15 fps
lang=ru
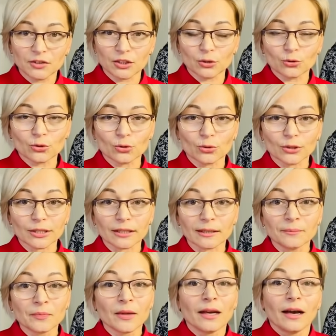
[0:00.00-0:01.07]
все уроки,
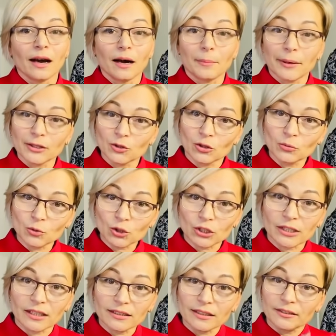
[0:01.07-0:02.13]
а потом уже,
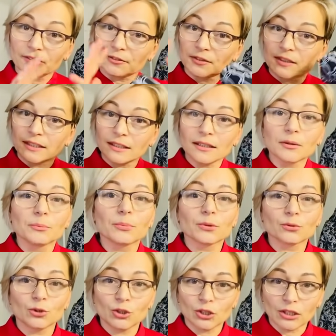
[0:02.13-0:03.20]
когда вы в целом
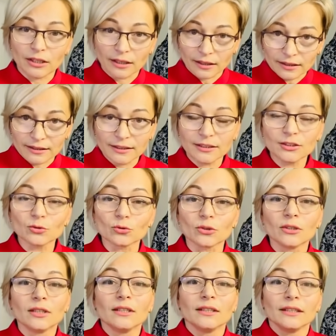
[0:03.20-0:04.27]
получили
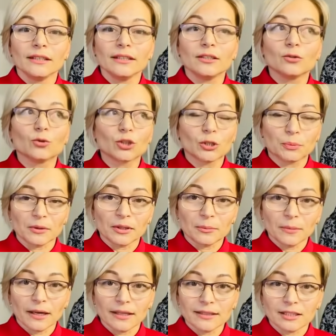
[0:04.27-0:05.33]
картину и уже
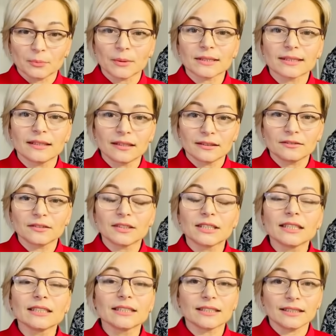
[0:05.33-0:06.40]
понимаете
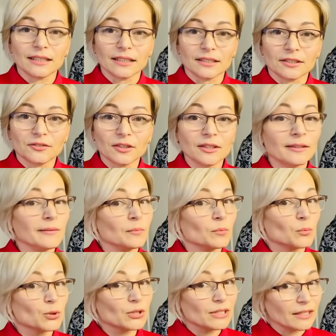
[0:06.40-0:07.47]
последовательность действий,
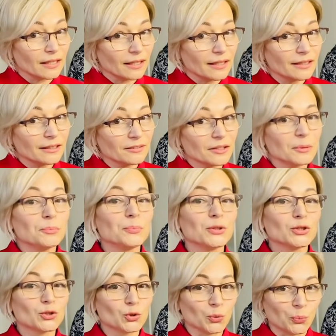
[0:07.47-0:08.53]
после этого
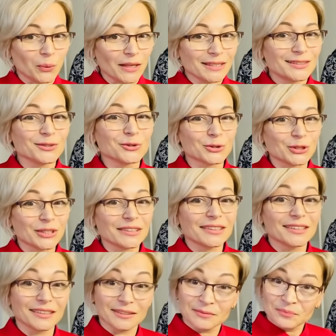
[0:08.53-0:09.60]
приступать уже
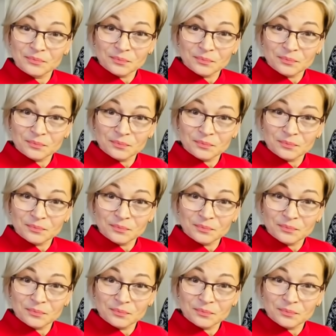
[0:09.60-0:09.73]
к